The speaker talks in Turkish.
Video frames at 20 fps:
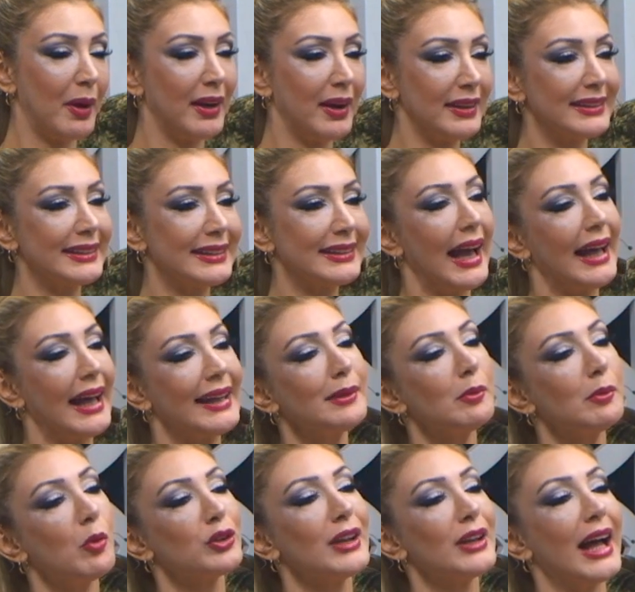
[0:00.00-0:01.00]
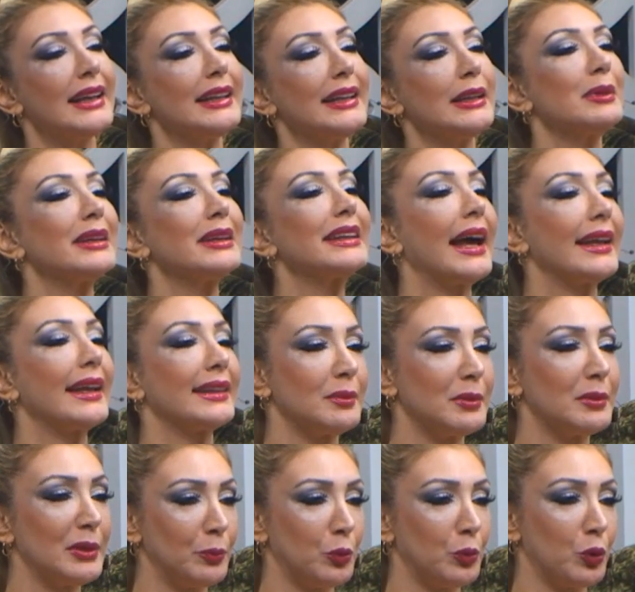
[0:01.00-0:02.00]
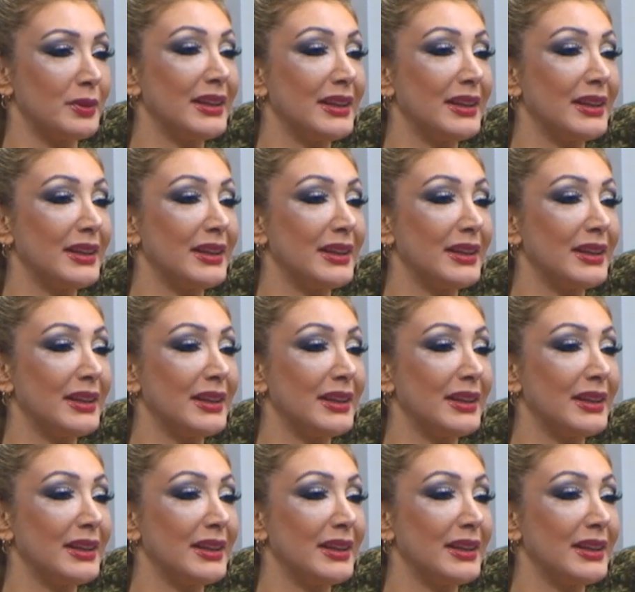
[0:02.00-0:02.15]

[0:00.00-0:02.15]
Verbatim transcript: Artık kendi modelliğimi kendim yapıyorum.